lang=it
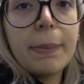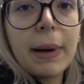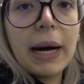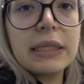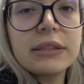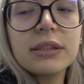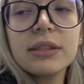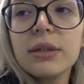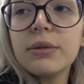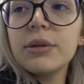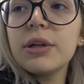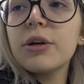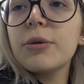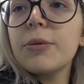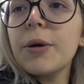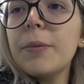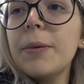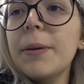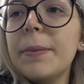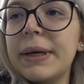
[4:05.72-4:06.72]
basta, l'unico
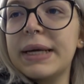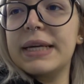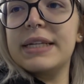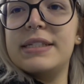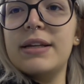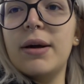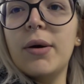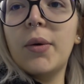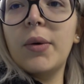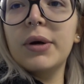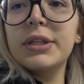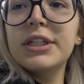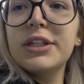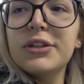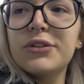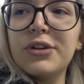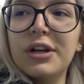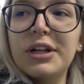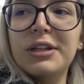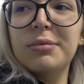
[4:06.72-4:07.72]
problema è che siamo qua
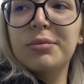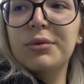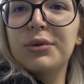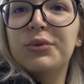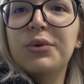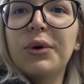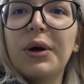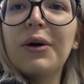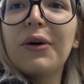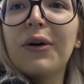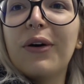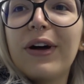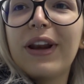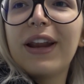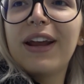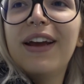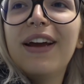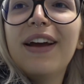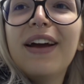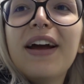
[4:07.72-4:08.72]
dentro da tipo due
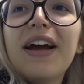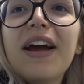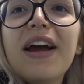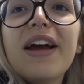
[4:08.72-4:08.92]
ore